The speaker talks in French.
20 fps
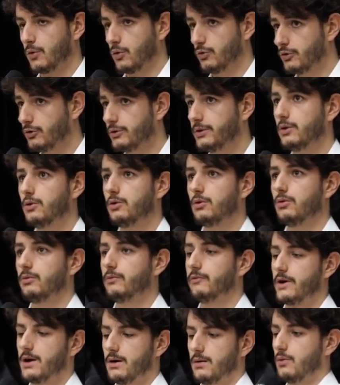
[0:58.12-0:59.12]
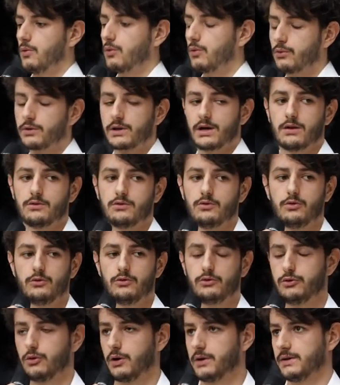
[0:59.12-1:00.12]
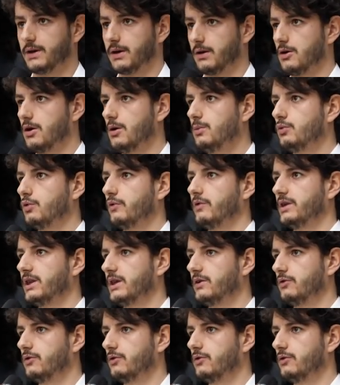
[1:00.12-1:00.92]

Au lieu de, enfin, au contraire de sur Ethereum, on va